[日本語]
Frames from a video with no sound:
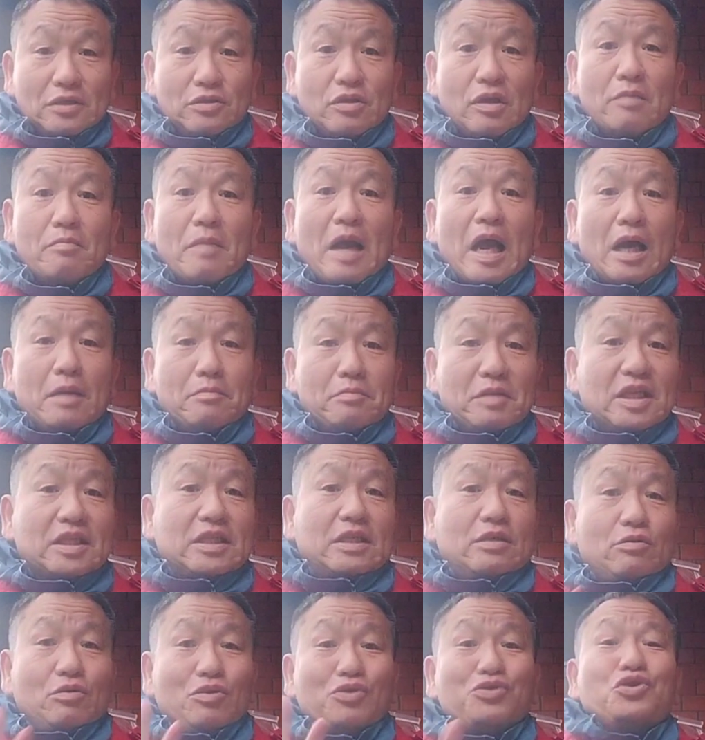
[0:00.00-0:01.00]
それはまあ皆
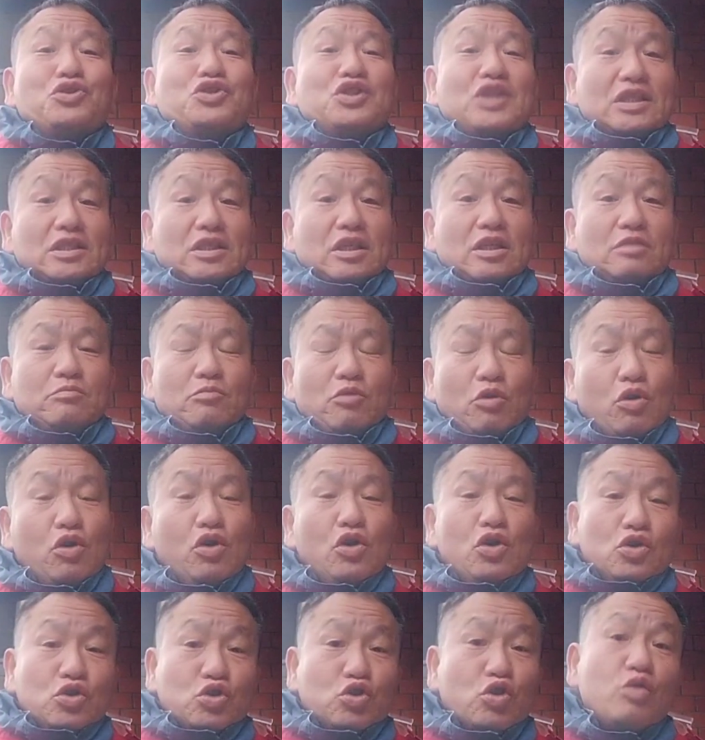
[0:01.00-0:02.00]
さんご存知なんですけども、
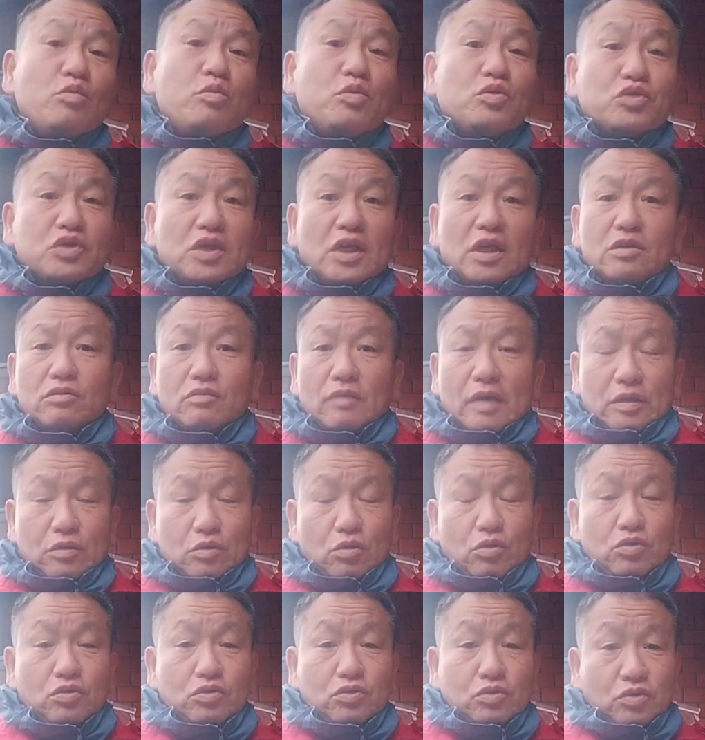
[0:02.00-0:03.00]
帳簿をつけるのは
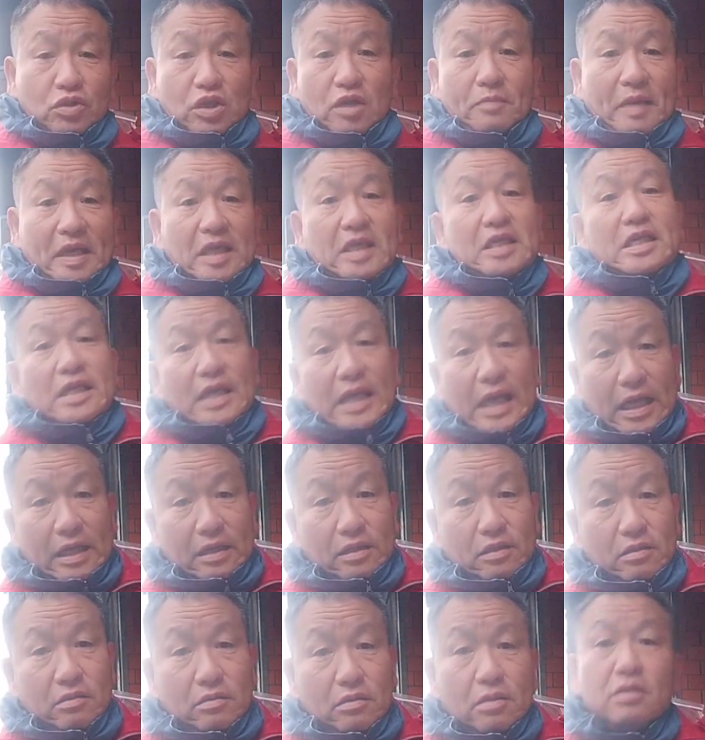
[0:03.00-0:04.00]
どうすればいい
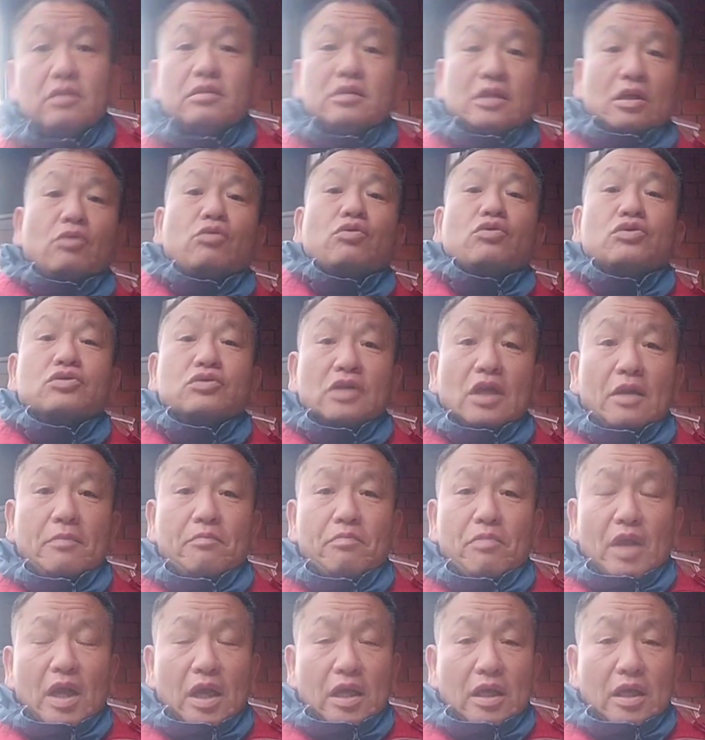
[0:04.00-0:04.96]
かってことですよね。